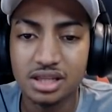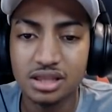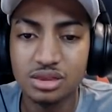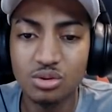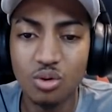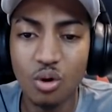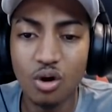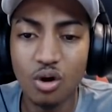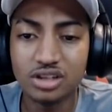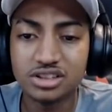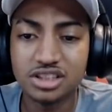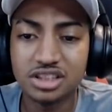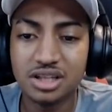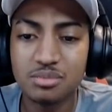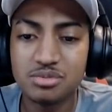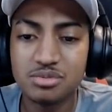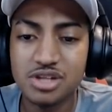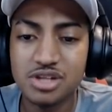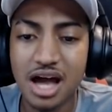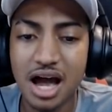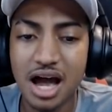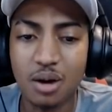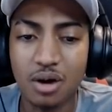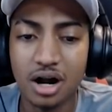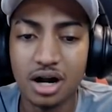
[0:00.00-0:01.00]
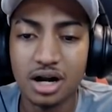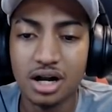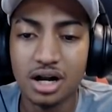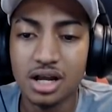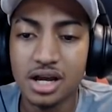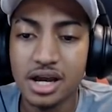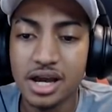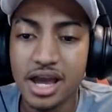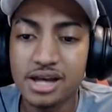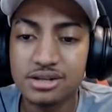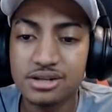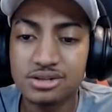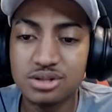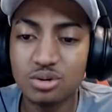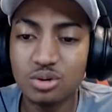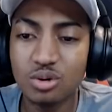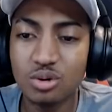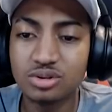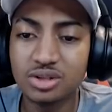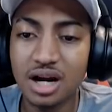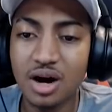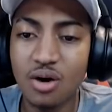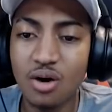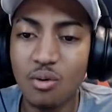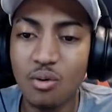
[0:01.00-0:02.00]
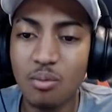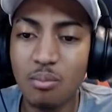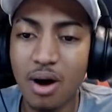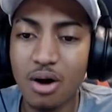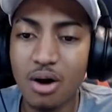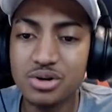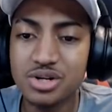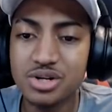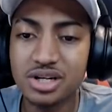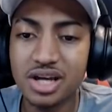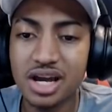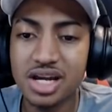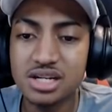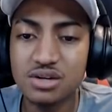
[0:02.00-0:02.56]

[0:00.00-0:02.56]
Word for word: Nossa, temos água! É só encontrar um balde